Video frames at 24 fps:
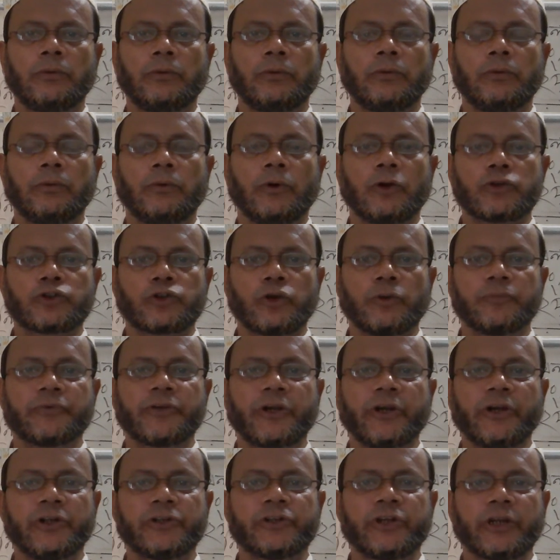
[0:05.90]
অষ্টম
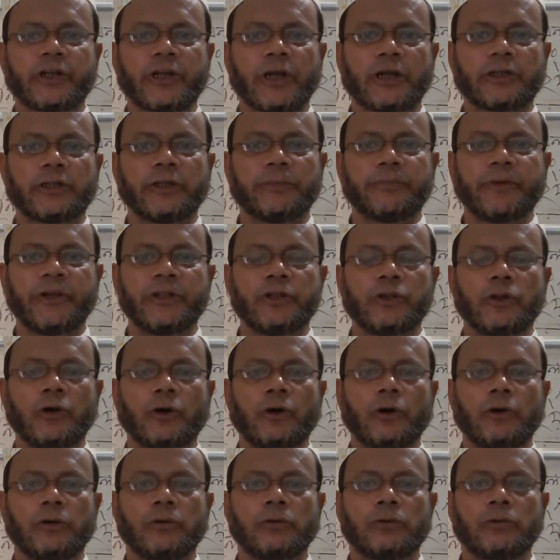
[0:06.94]
শ্রেণীর শিক্ষার্থীবৃন্দ
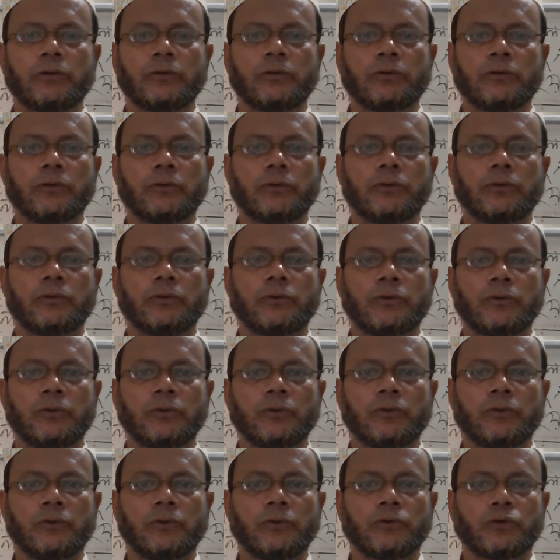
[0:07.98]

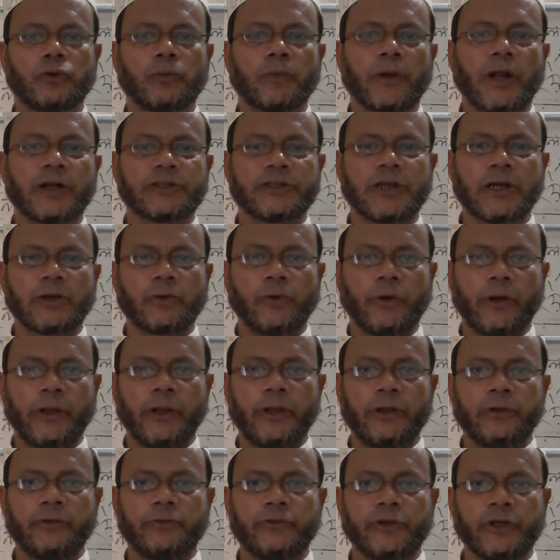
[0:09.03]
তোমরা আশা করি
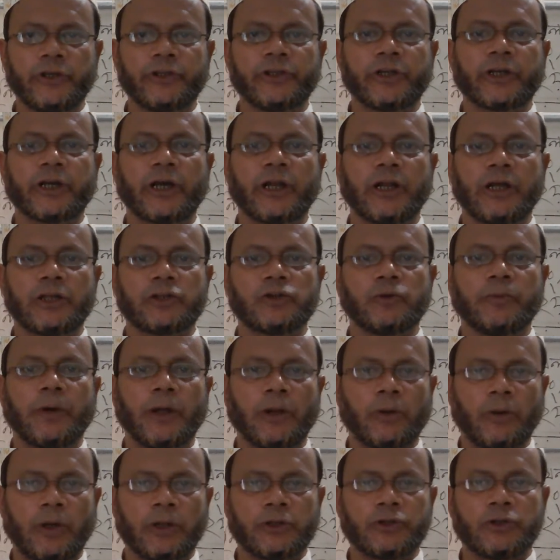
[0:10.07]
যে যেখানে আছো
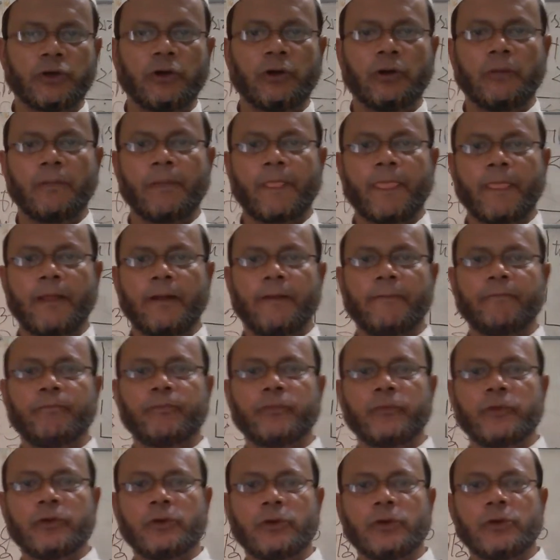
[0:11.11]
ভালো আছো
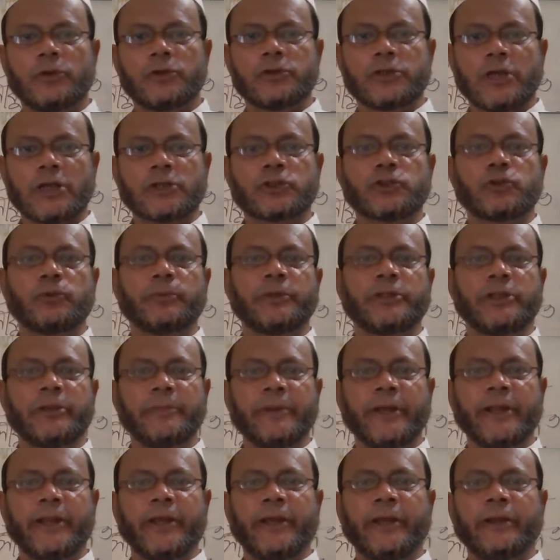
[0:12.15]
স্বাস্থ্যবিধি
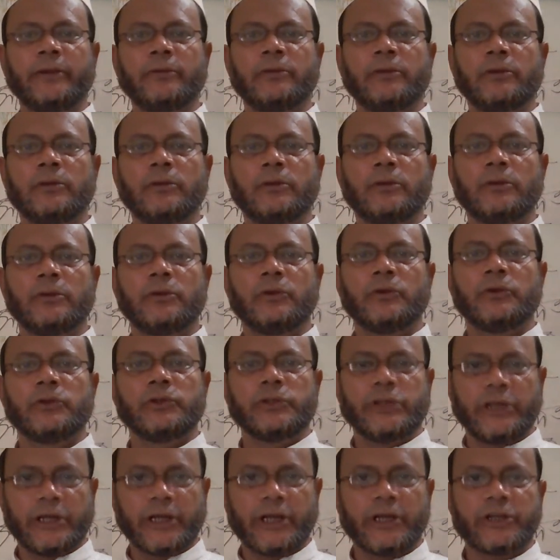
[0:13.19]
মেনে
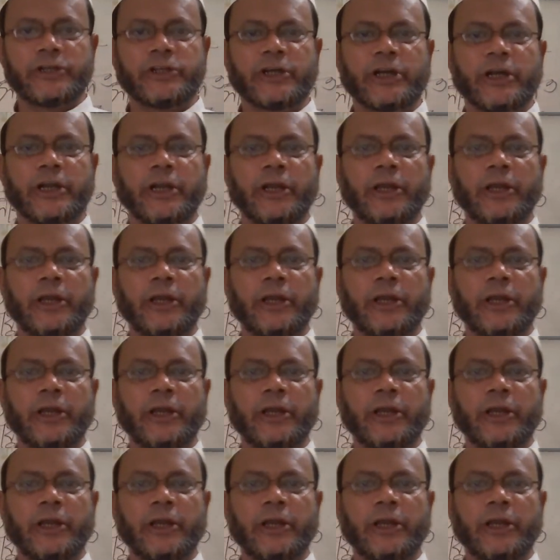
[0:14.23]
যেখানে সেখানে